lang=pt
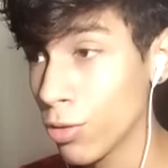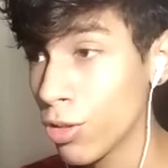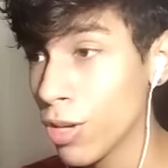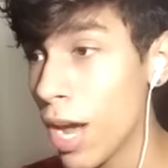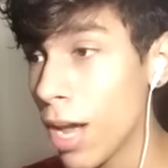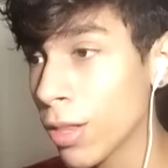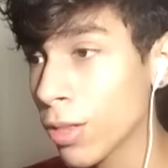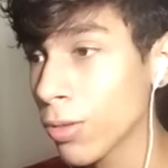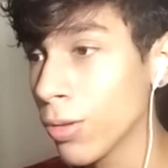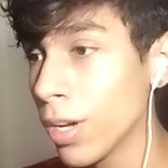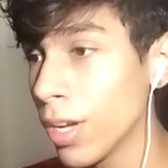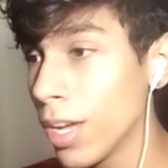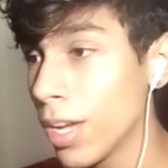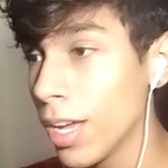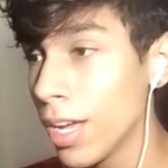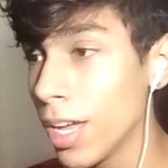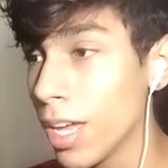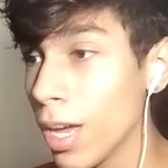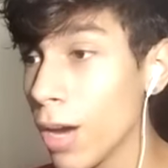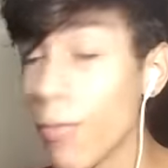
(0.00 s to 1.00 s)
chato,
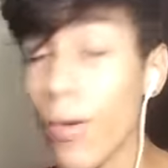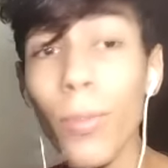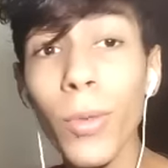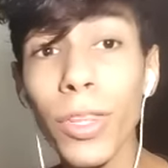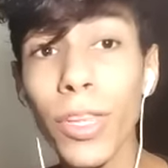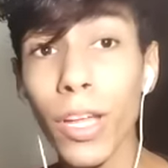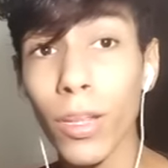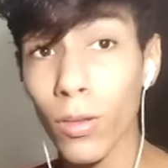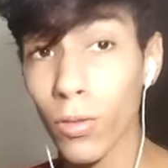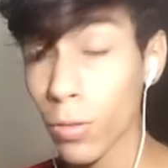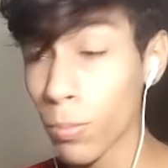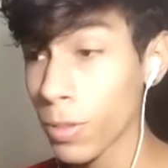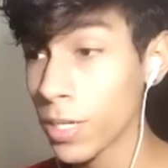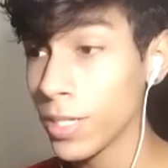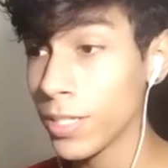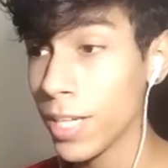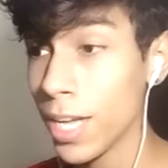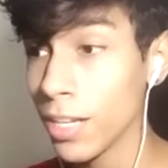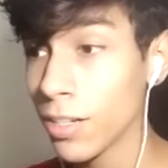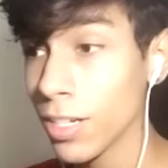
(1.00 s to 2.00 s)
eu vou mudando os super
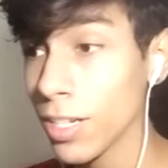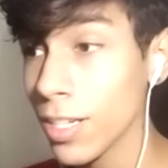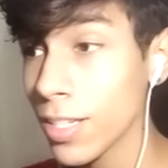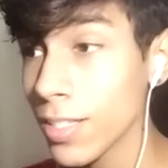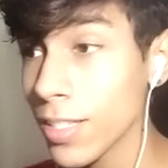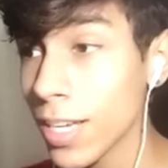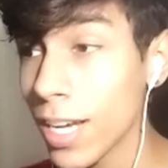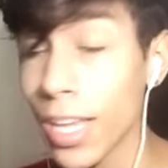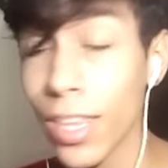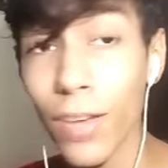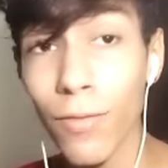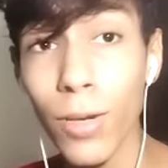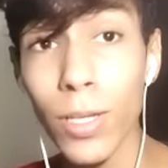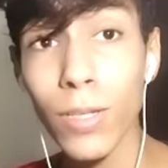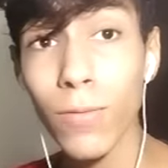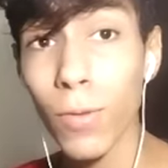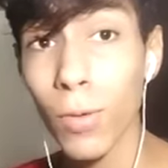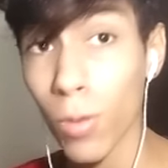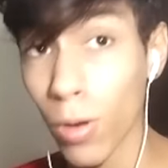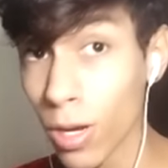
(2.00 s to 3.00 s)
settings e cada vez
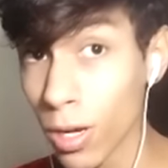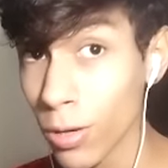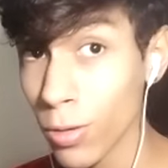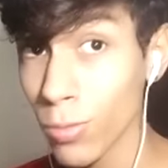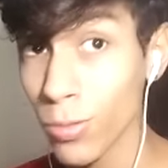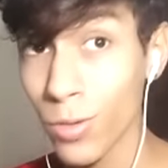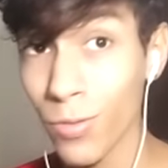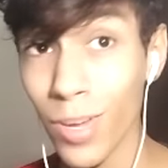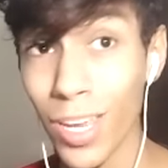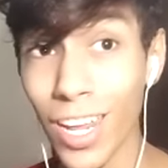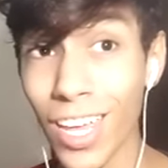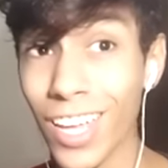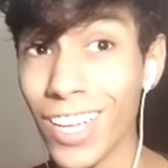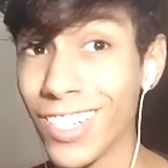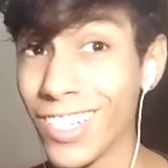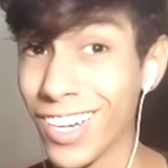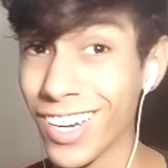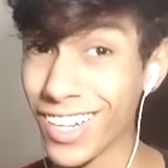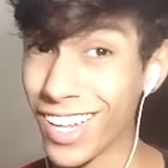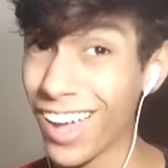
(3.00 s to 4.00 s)
eu vou colocando um
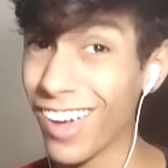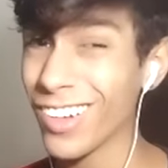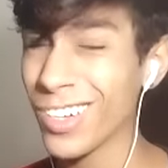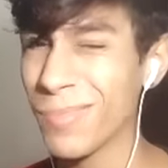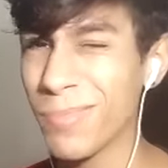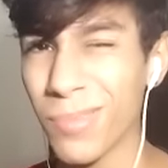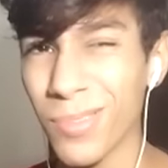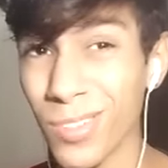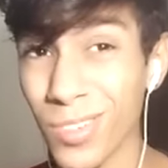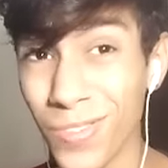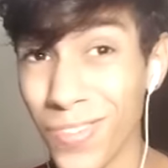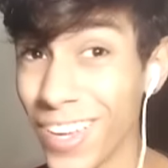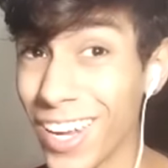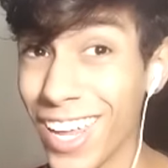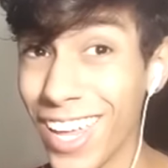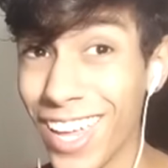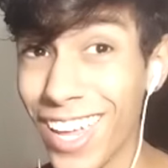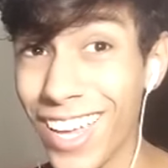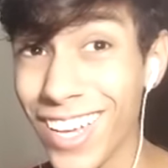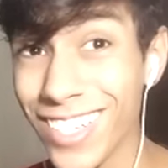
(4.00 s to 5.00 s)
diferente. Tal, tipo, um
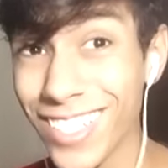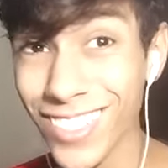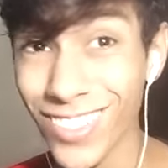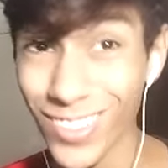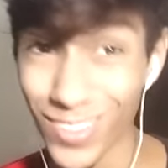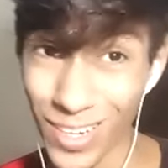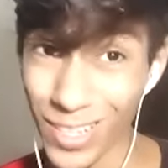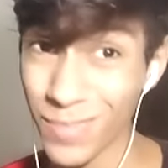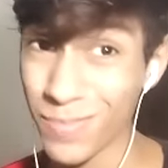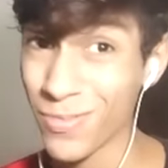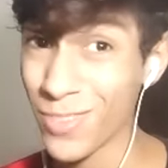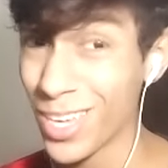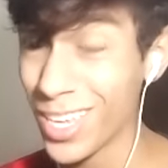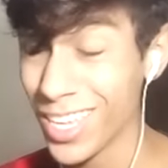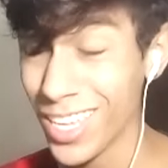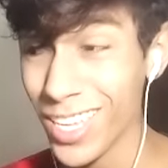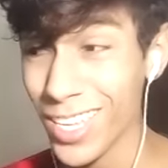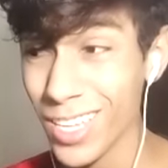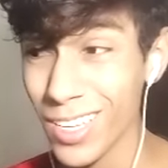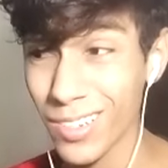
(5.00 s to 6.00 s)
diferente, um mais
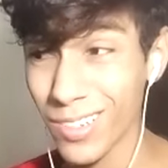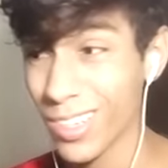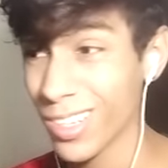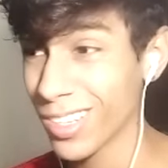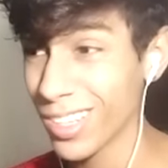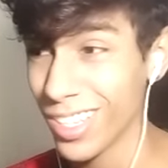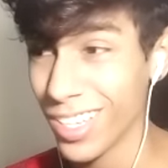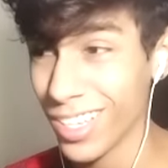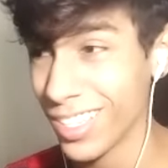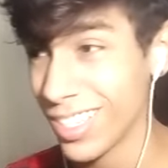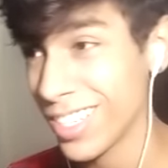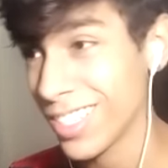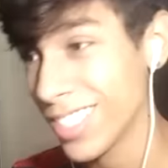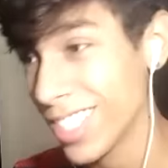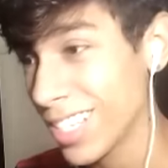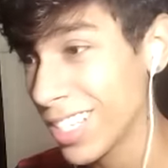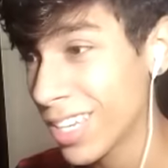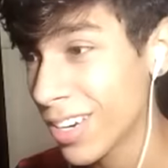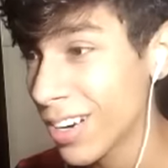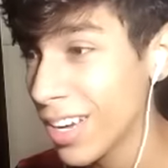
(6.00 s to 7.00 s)
feinho. Vocês
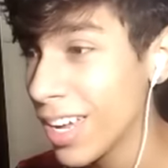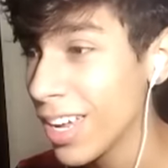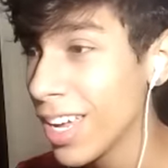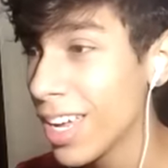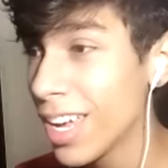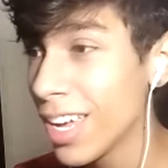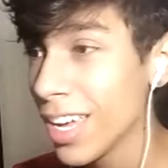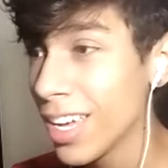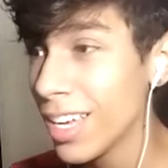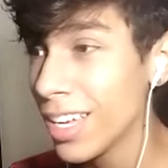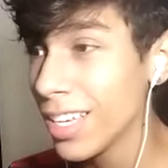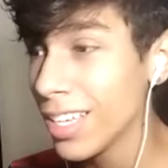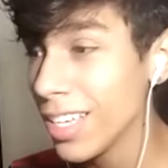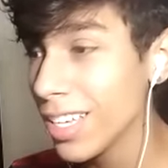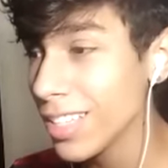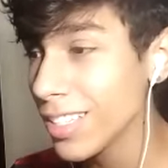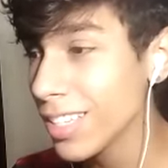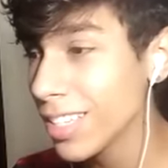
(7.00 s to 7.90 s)
entenderam, né? E esse